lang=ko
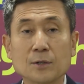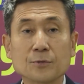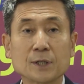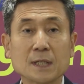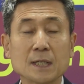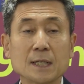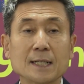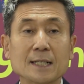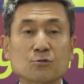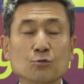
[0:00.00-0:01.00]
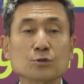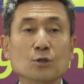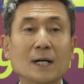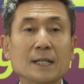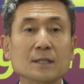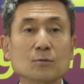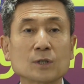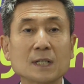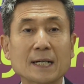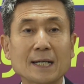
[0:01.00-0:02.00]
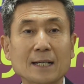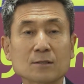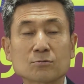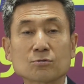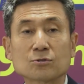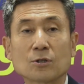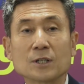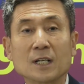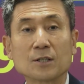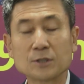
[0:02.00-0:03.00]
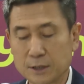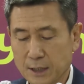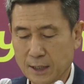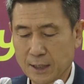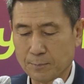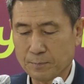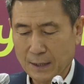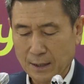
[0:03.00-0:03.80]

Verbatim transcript: 우리 중요한 우리나라의 수소연료전지 기업